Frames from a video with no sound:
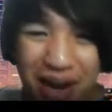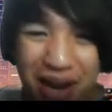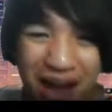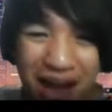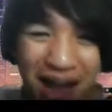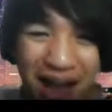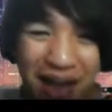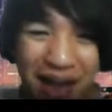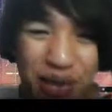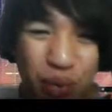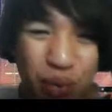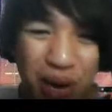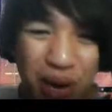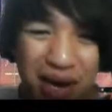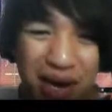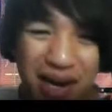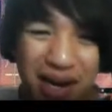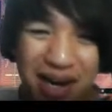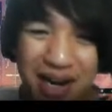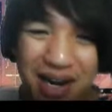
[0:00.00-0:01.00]
ได้ด้วย
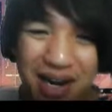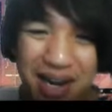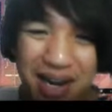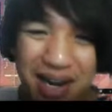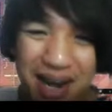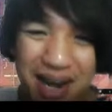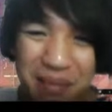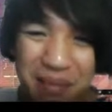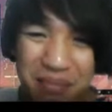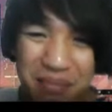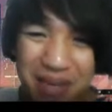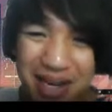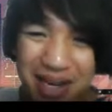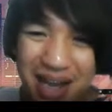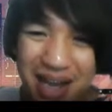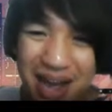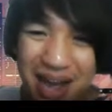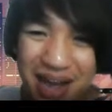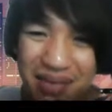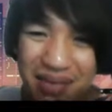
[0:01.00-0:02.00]
เลยนะครับ ไม่
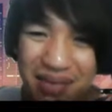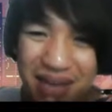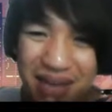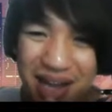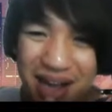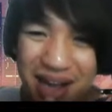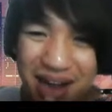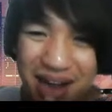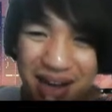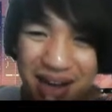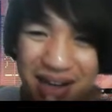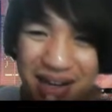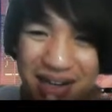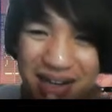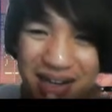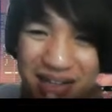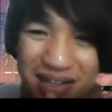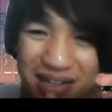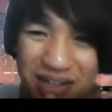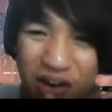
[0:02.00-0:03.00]
ยากไม่ยาก
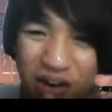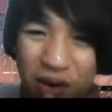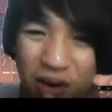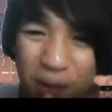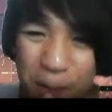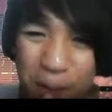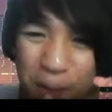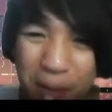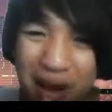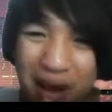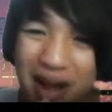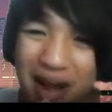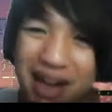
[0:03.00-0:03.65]
ต่อไป